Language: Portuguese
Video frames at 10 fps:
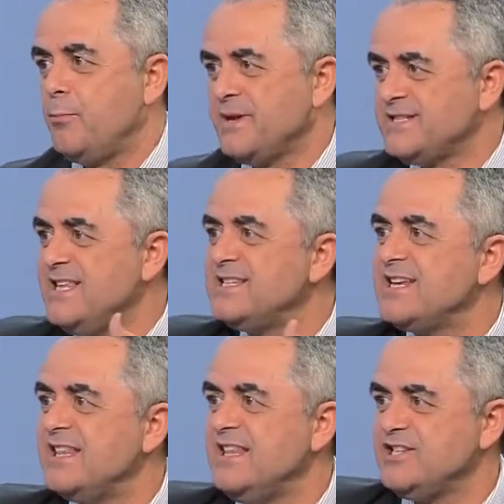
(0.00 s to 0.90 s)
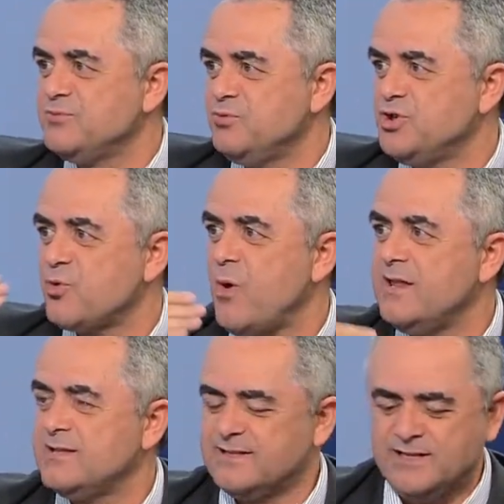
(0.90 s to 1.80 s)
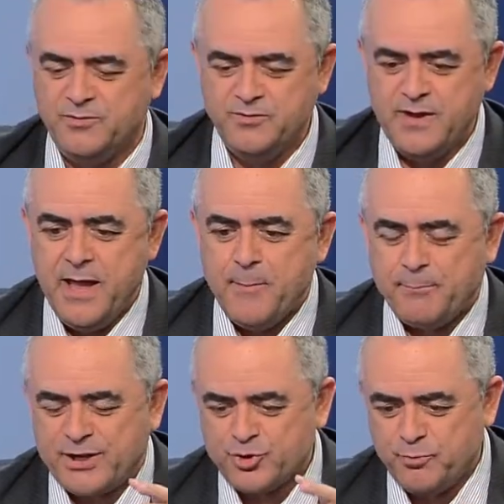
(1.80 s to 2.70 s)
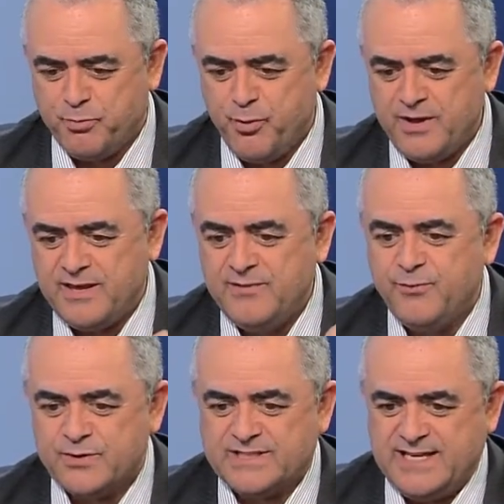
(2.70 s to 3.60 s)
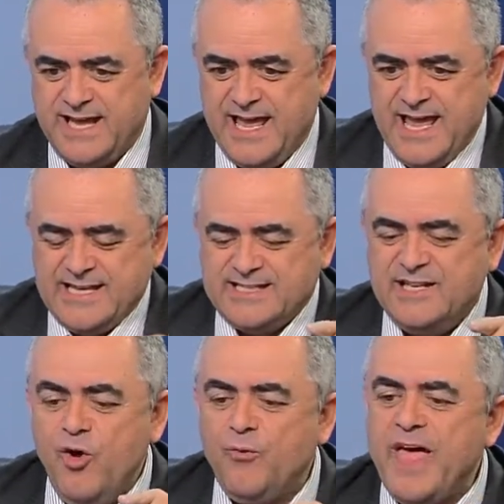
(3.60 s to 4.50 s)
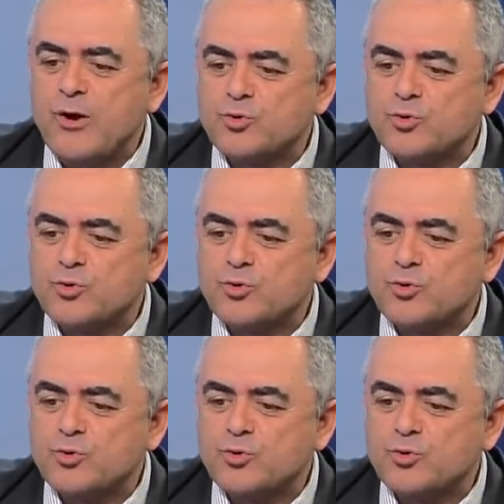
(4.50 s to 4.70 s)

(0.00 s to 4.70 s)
O presidencialismo de coalizão pressupõe que você, se não